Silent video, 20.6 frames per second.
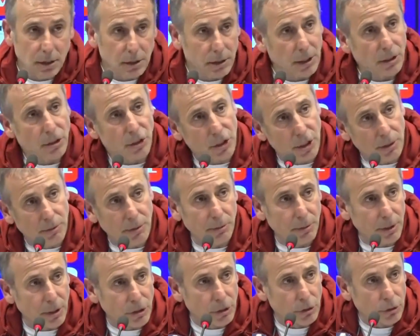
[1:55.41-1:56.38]
geçiş
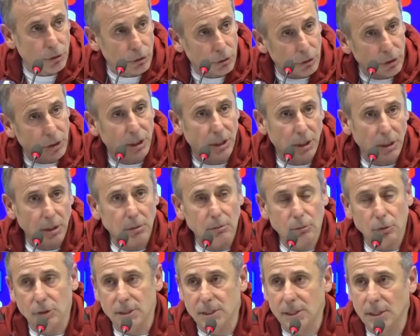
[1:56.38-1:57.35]
yememeye çalışıyorduk ki
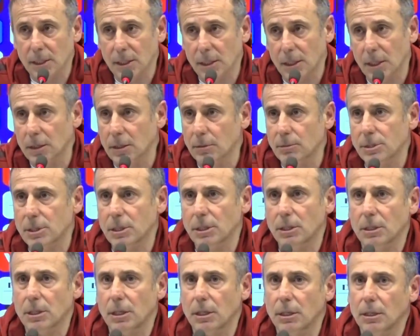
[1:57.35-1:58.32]
bu riskleri aldığımızda
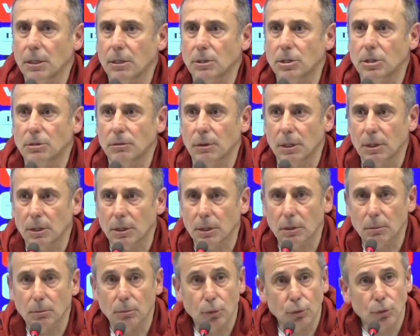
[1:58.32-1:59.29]
iki tane de geçiş verdik.
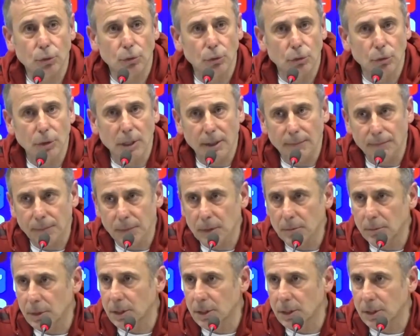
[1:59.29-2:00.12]
Bütününde bir